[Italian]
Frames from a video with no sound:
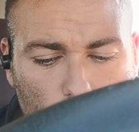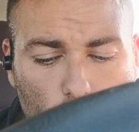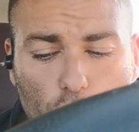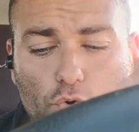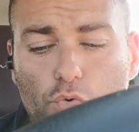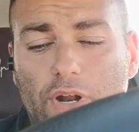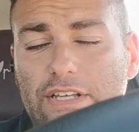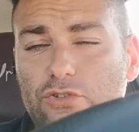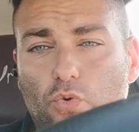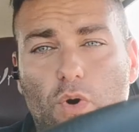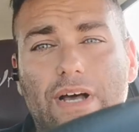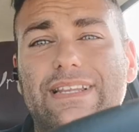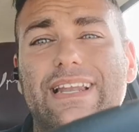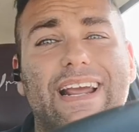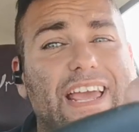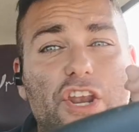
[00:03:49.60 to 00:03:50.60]
con una
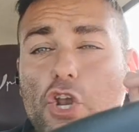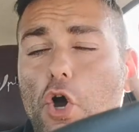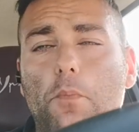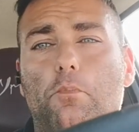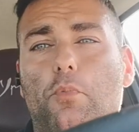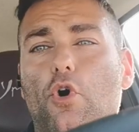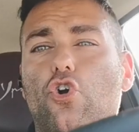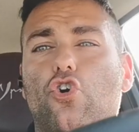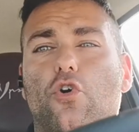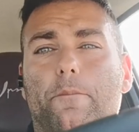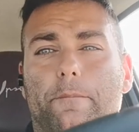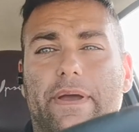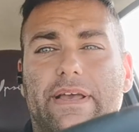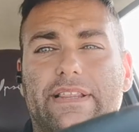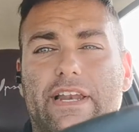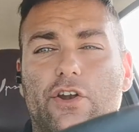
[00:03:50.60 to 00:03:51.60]
squadra che non può
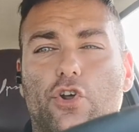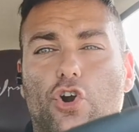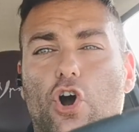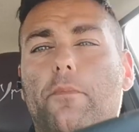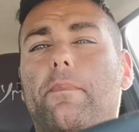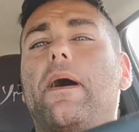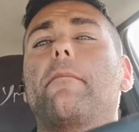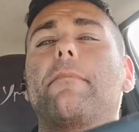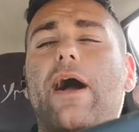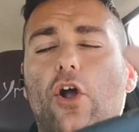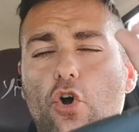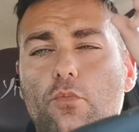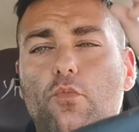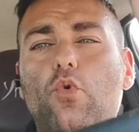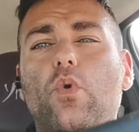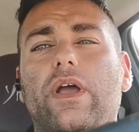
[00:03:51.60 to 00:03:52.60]
competere in Europa, ma
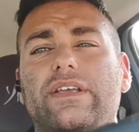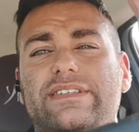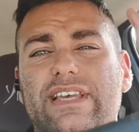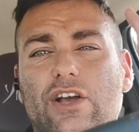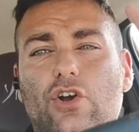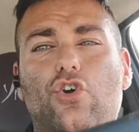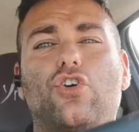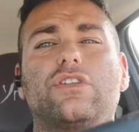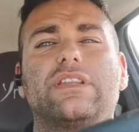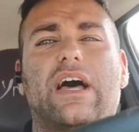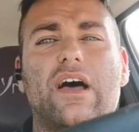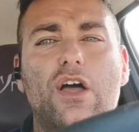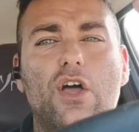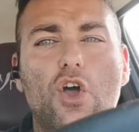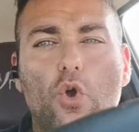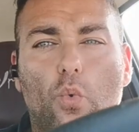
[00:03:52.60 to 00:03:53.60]
comunque seconda
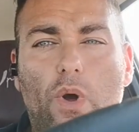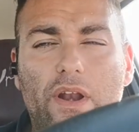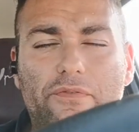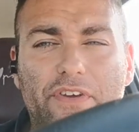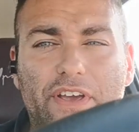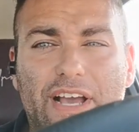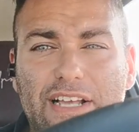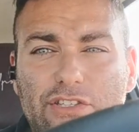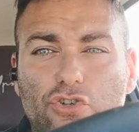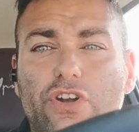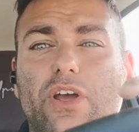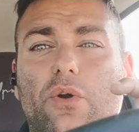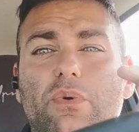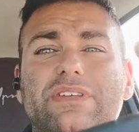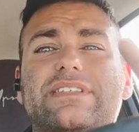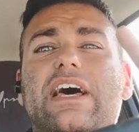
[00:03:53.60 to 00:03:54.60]

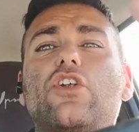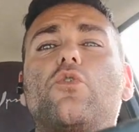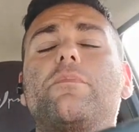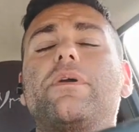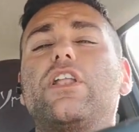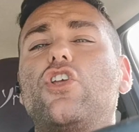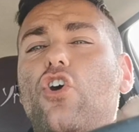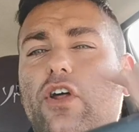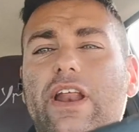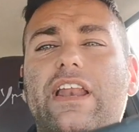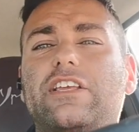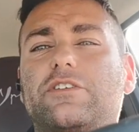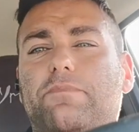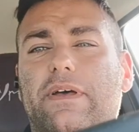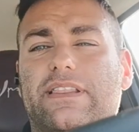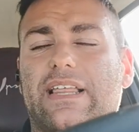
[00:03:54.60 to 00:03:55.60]
qualificazione quest'anno migliore
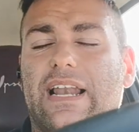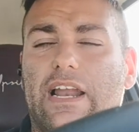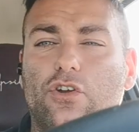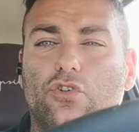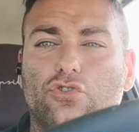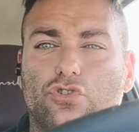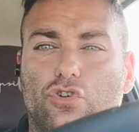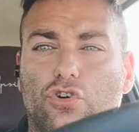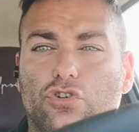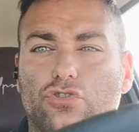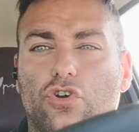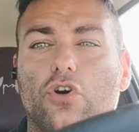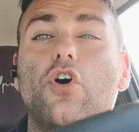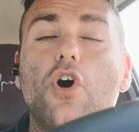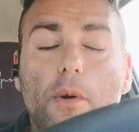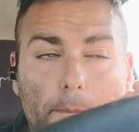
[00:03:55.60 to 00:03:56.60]
rispetto all'anno
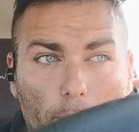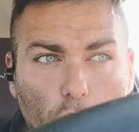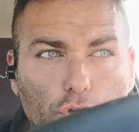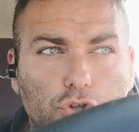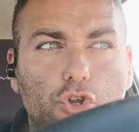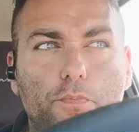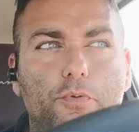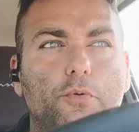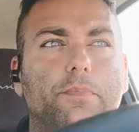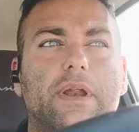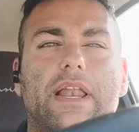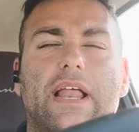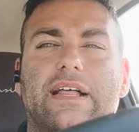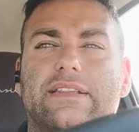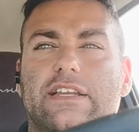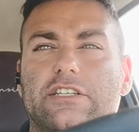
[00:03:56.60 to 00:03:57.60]
scorso, molto più
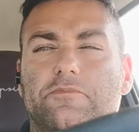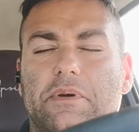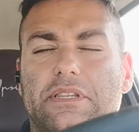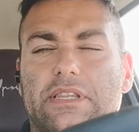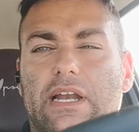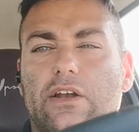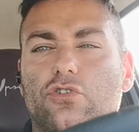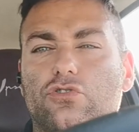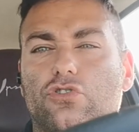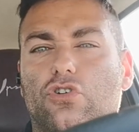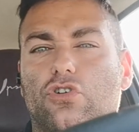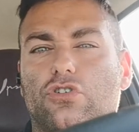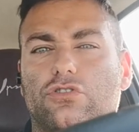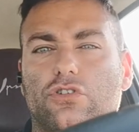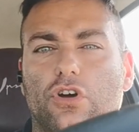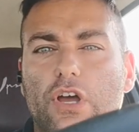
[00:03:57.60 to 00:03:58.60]
brillante rispetto all'anno
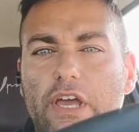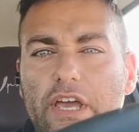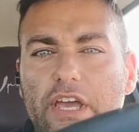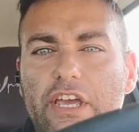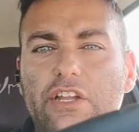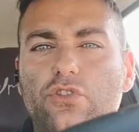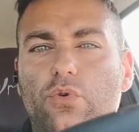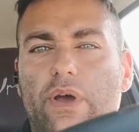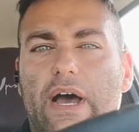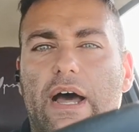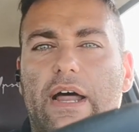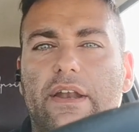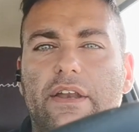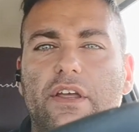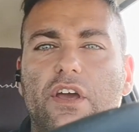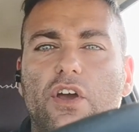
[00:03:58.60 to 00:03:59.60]
scorso in due
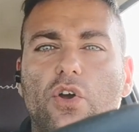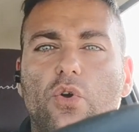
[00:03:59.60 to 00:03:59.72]
anni.